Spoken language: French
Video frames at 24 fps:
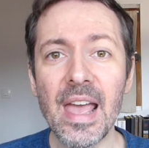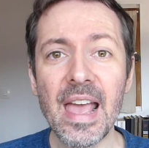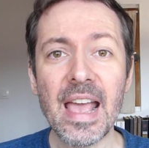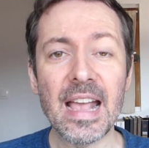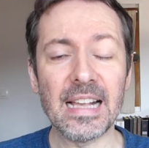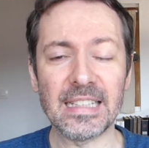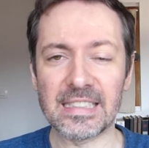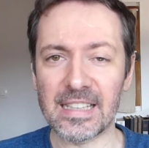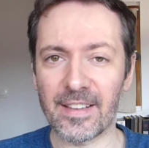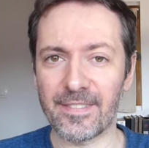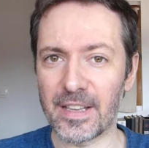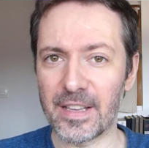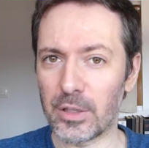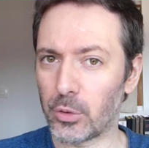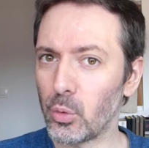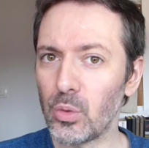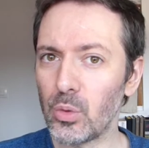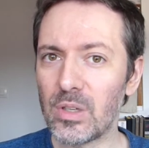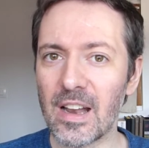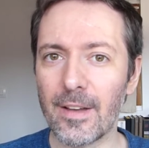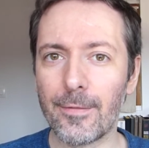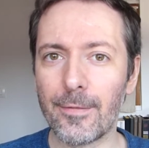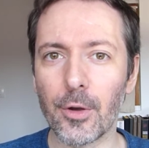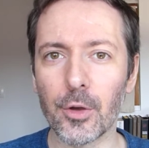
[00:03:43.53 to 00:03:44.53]
et ça fait
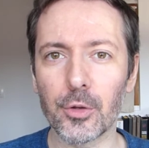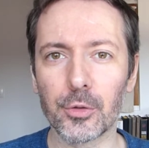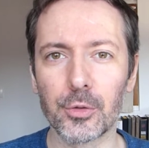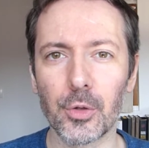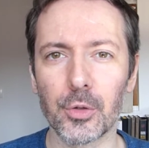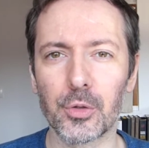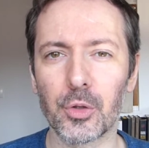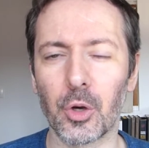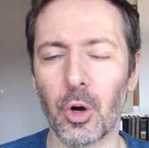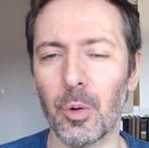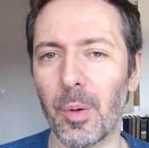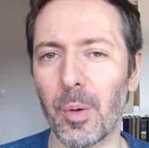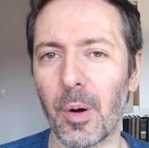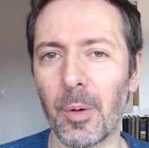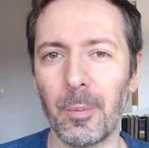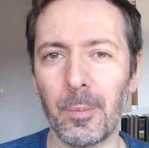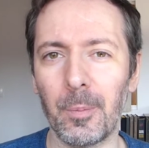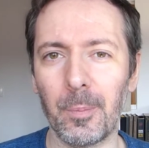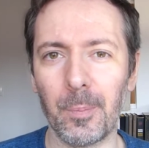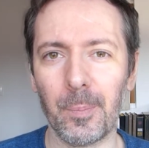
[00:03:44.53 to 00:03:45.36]
toute la force de ce roman.